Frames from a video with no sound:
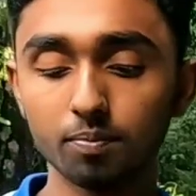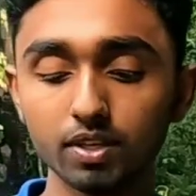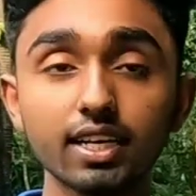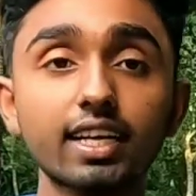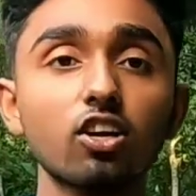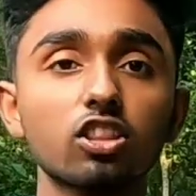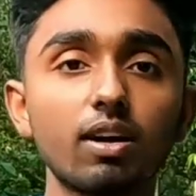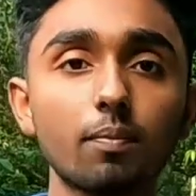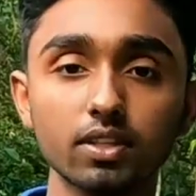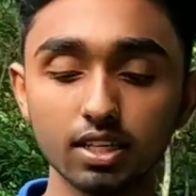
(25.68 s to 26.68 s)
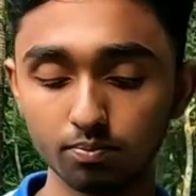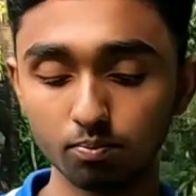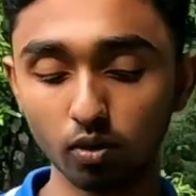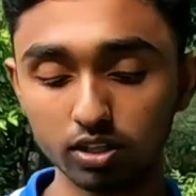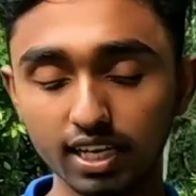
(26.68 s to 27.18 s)
আপনাদের কী করতে হবে আপনাদের
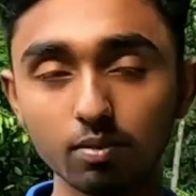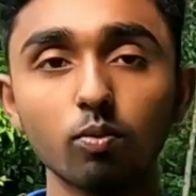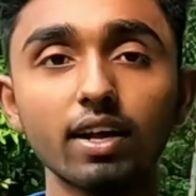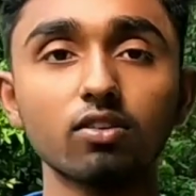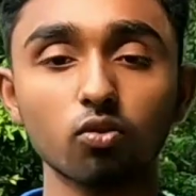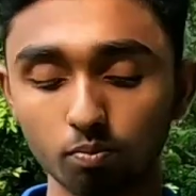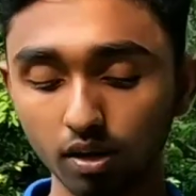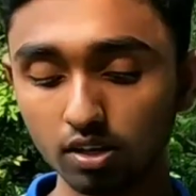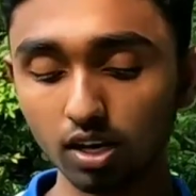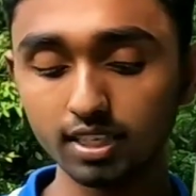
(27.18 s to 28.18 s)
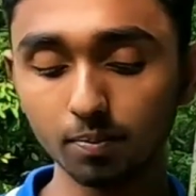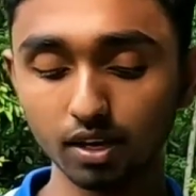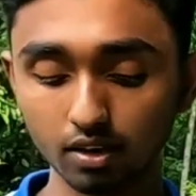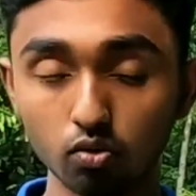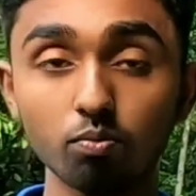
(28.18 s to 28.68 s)
প্রত্যেকের মোবাইলে ক্রোম ব্রাউজার আছে
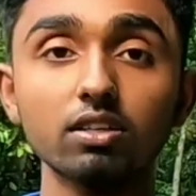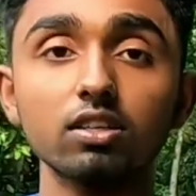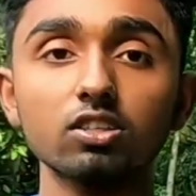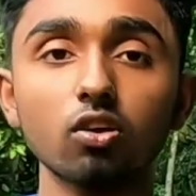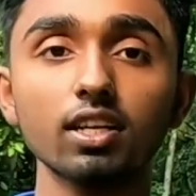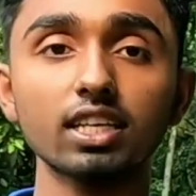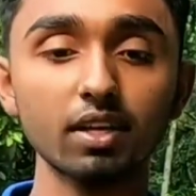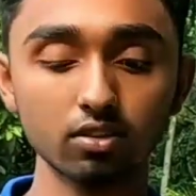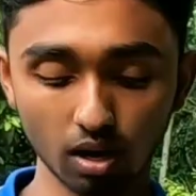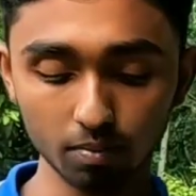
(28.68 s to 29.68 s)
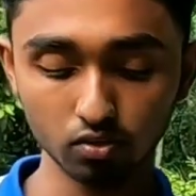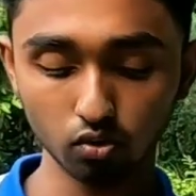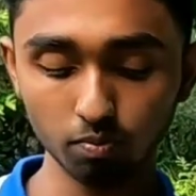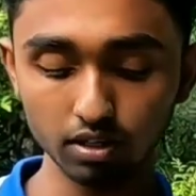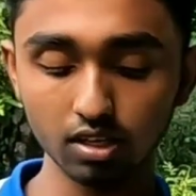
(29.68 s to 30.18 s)
আপনারা ক্রোম ব্রাউজারে চলে যাবেন তো আমি
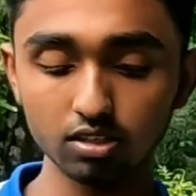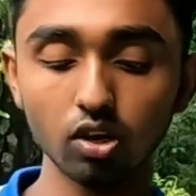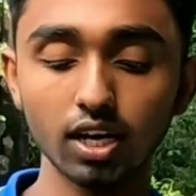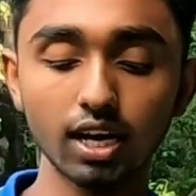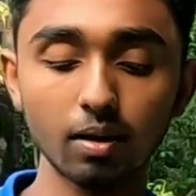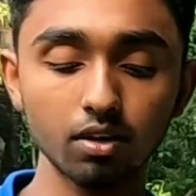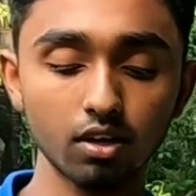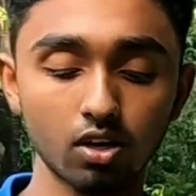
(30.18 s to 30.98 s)
ক্রোম ব্রাউজারে চলে গেলাম